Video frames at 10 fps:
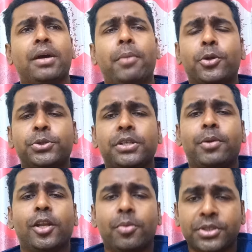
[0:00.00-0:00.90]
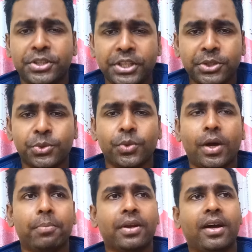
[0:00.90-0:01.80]
মানুষের ভালোবাসা শিখত
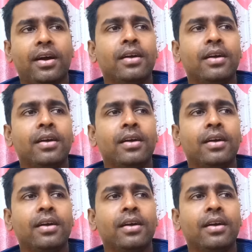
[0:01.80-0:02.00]
আমরা